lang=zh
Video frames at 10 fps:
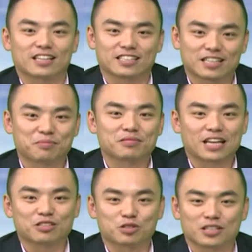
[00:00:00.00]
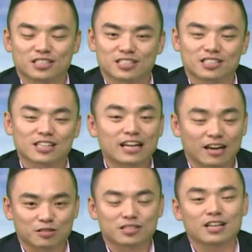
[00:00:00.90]
那也在我们淡水已经是一个
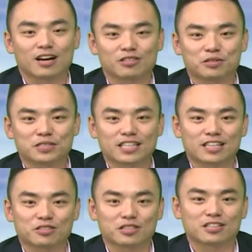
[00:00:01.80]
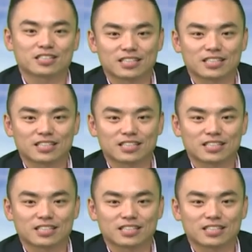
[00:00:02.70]
老字号的瑜伽教室。